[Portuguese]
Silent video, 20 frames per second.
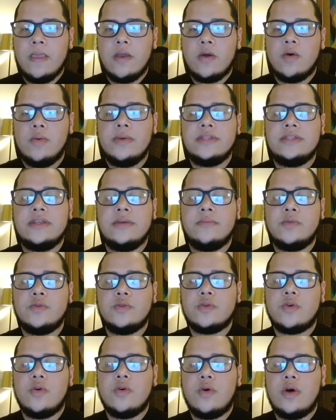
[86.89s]

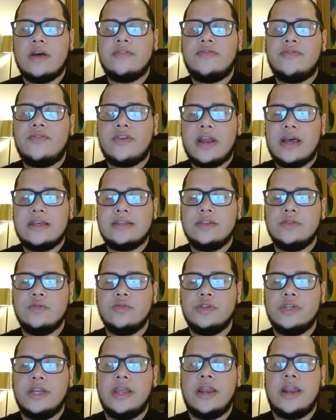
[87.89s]
Comecemos com a frase
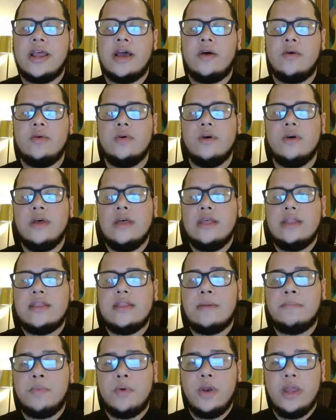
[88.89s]
do general
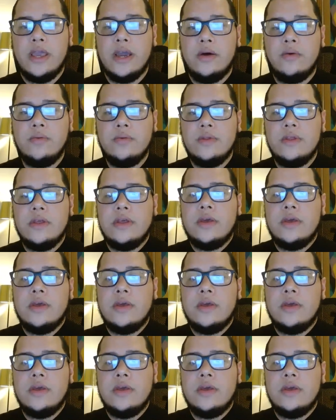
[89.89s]
Napoleão,